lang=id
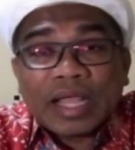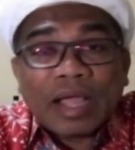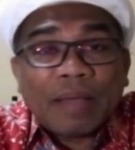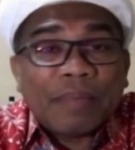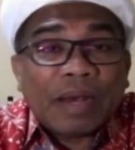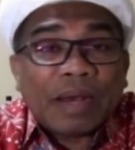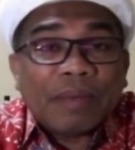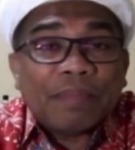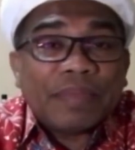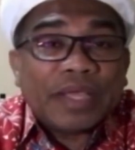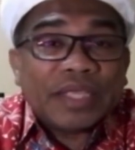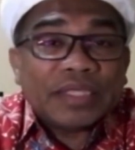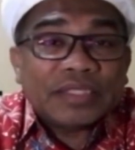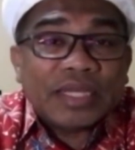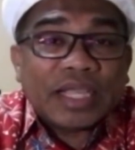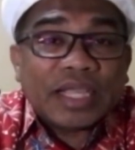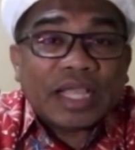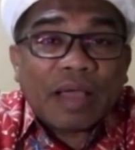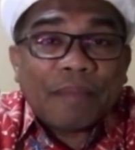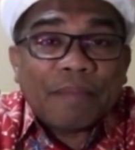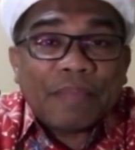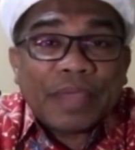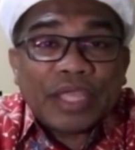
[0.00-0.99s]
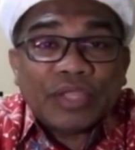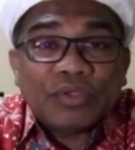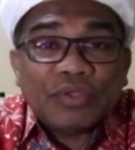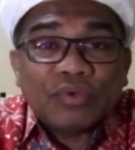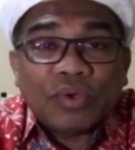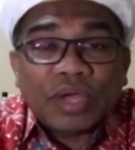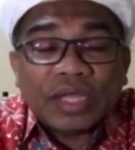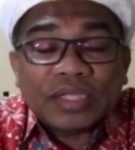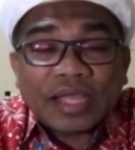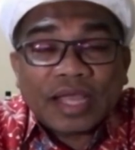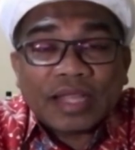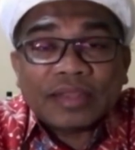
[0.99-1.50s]
kapal-kapal
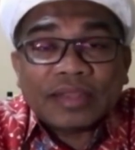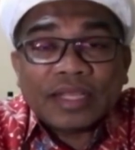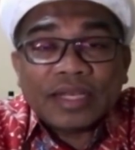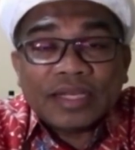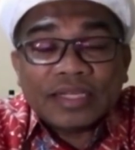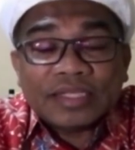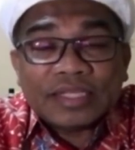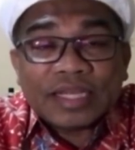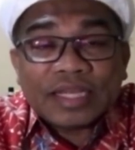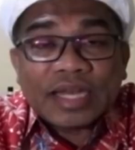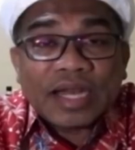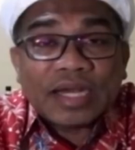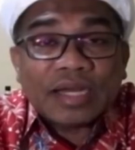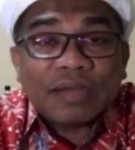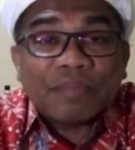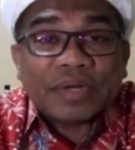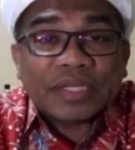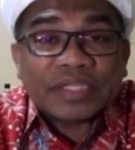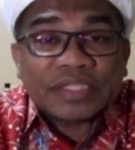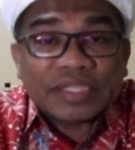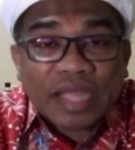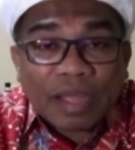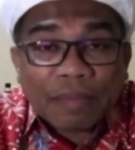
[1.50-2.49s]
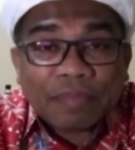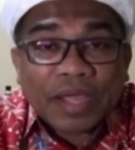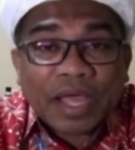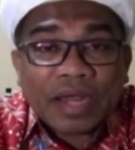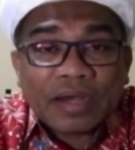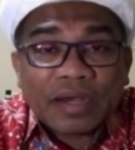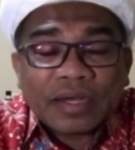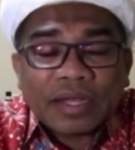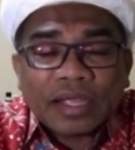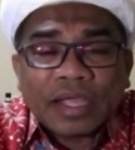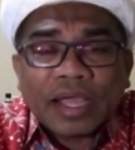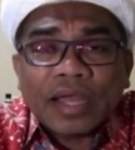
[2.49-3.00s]
PSDKP juga saat ini sedang
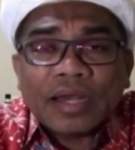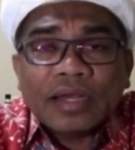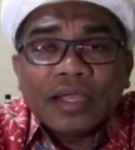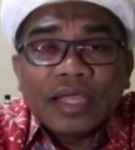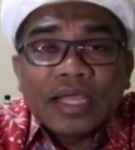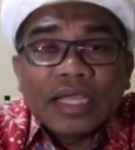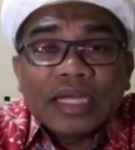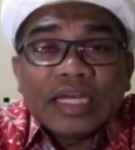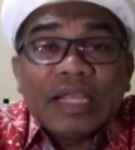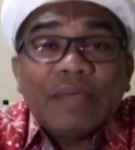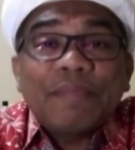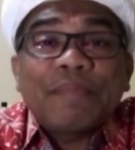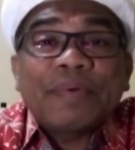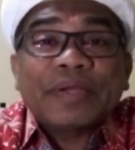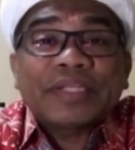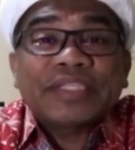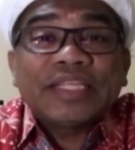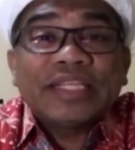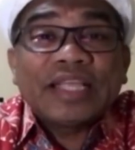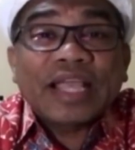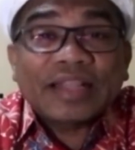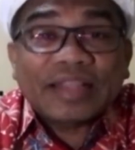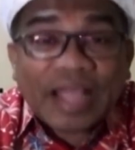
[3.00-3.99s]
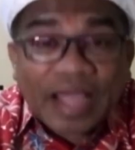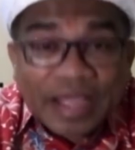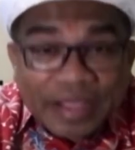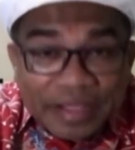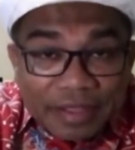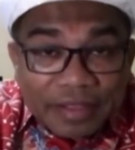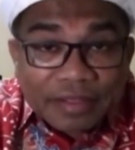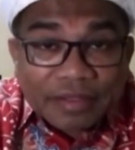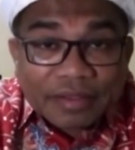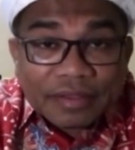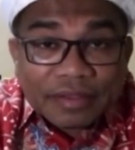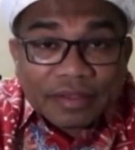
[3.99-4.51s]
dipersiapkan dengan hmm.
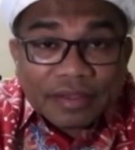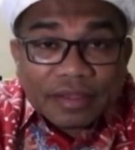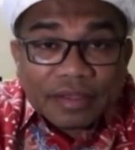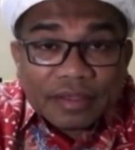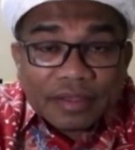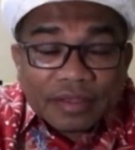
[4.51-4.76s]
dipersenjatai.